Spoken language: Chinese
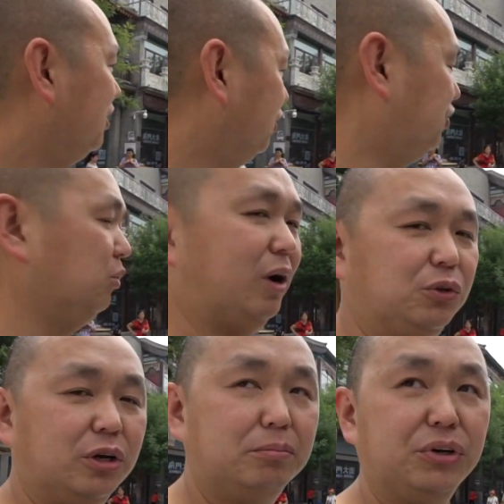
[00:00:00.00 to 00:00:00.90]
已经完
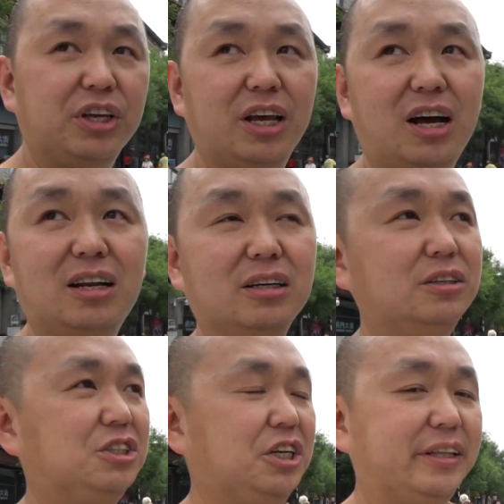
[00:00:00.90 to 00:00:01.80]
全不一样了，
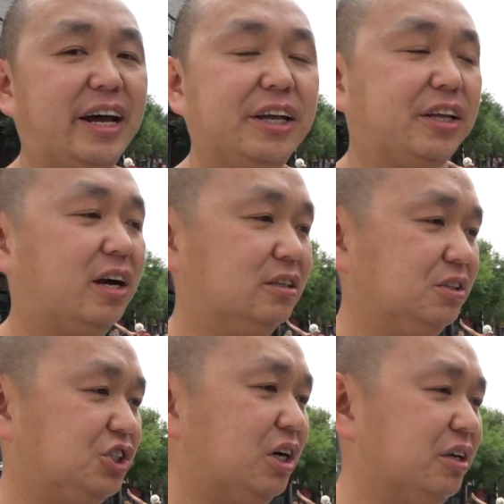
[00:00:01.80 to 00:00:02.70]
更现代一点，更
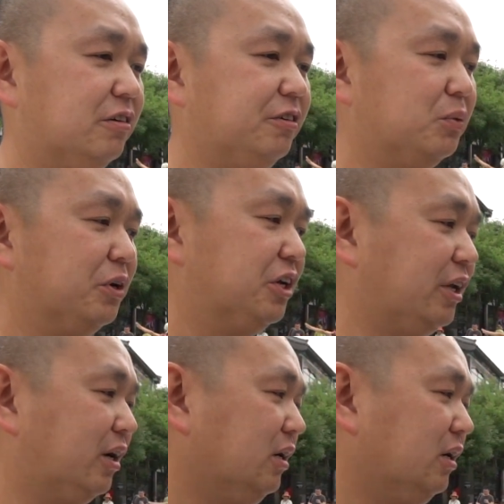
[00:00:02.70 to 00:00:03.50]
商业氛围一点。